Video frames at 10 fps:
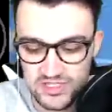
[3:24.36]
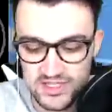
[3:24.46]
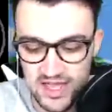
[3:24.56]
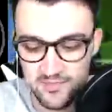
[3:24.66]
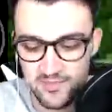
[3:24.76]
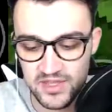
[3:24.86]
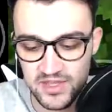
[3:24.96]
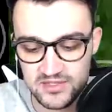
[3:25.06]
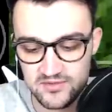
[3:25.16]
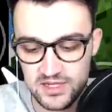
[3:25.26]
gut snipen,
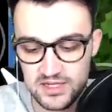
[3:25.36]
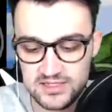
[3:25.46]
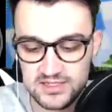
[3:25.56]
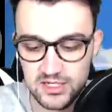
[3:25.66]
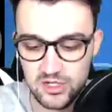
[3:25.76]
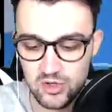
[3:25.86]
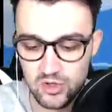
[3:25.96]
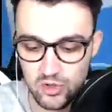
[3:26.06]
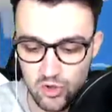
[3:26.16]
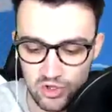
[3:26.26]
deswegen ist
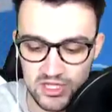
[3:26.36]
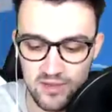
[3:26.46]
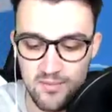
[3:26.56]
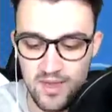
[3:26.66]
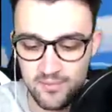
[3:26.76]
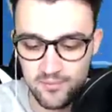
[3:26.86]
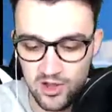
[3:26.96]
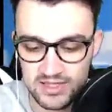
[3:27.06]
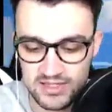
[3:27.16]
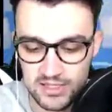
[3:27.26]
es eine gute Map,
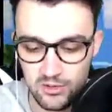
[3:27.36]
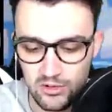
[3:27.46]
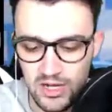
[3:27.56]
Leute.